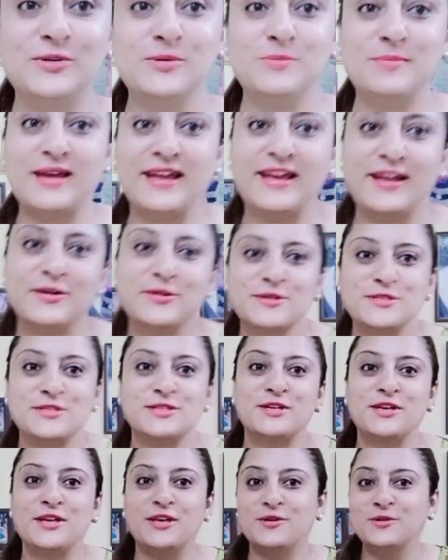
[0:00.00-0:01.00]
मैं हो
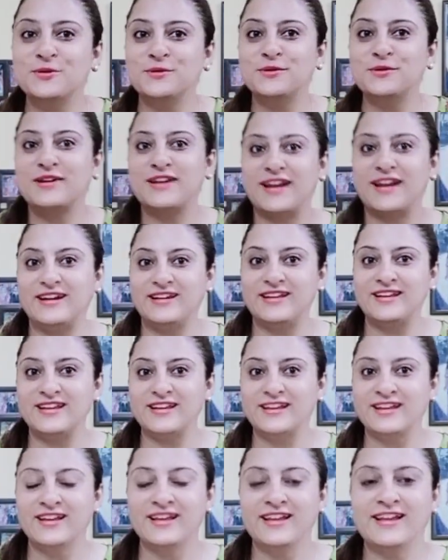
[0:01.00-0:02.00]
चुकी हूँ रेडी
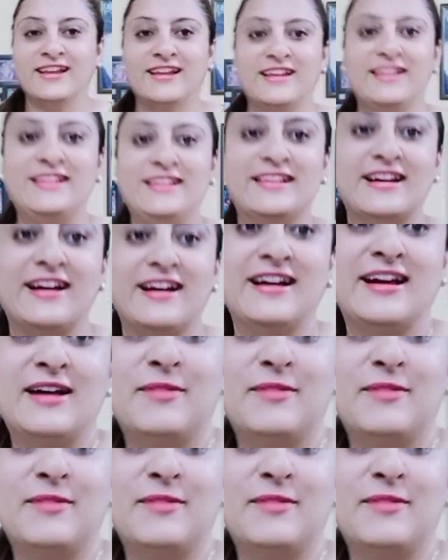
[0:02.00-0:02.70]
यहाँ